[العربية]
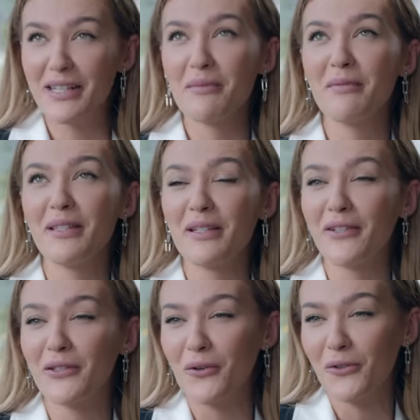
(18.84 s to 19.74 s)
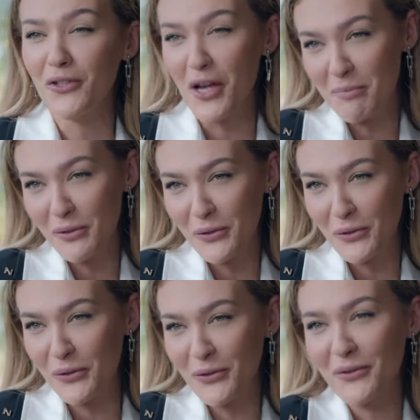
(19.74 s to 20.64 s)
صدقيني رح شعل السوشيال
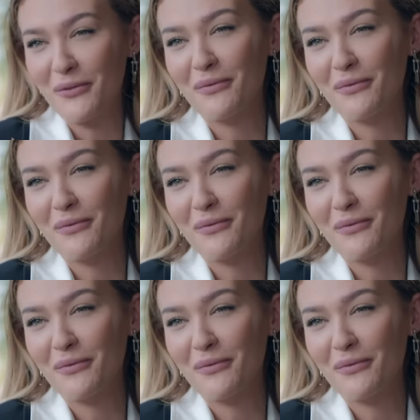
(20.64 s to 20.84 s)
ميديا